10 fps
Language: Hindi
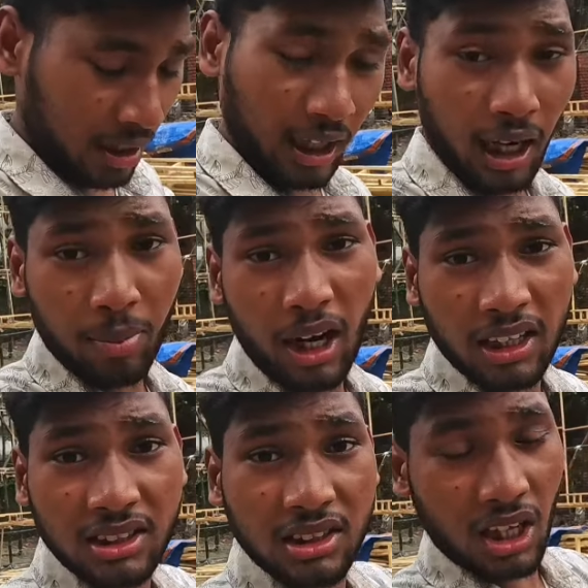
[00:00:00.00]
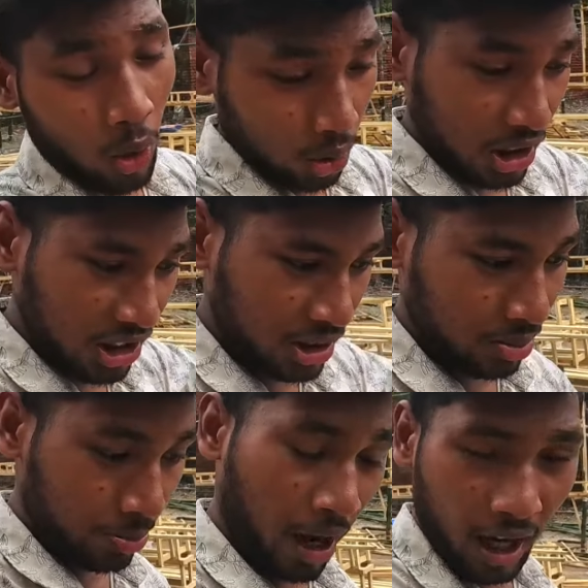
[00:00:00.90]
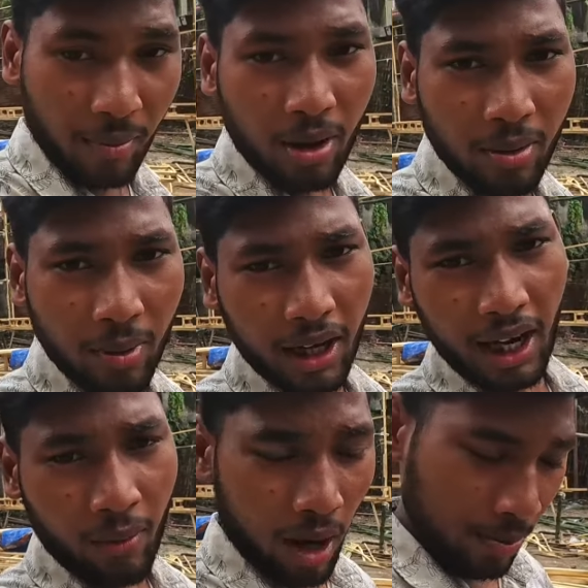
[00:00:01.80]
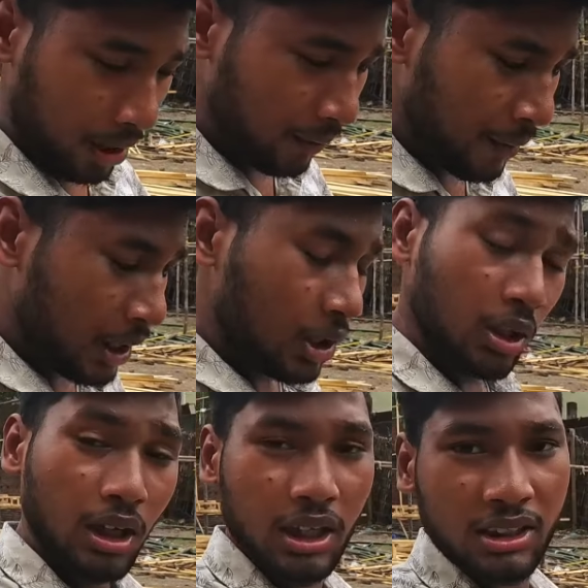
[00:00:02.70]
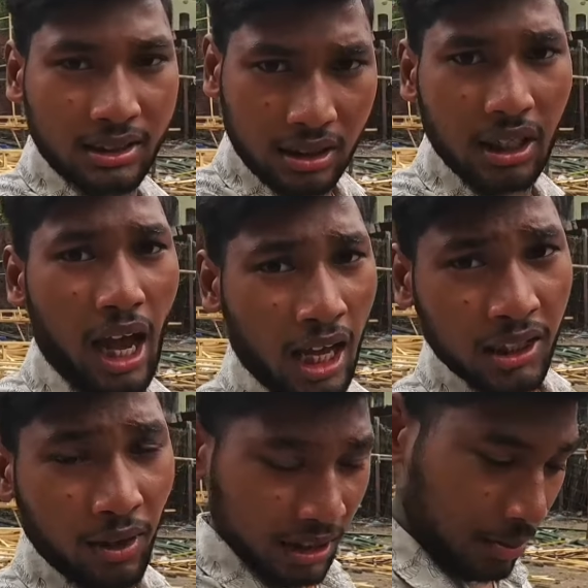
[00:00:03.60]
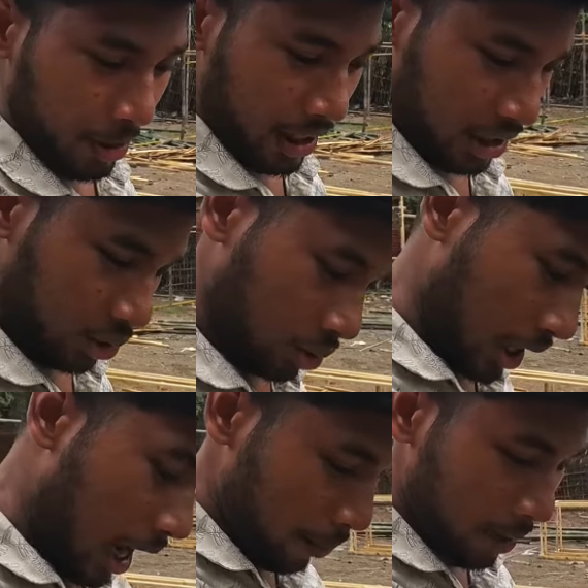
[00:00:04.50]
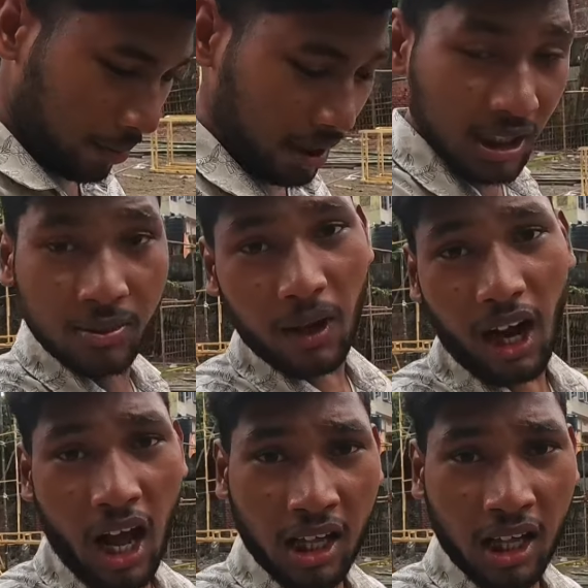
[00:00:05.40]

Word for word: लंगरा बगान साउथ ईस्ट पारा में भी बन रहा है वहाँ पर आदिवासी पंडाल तो यहाँ पर भी इस बार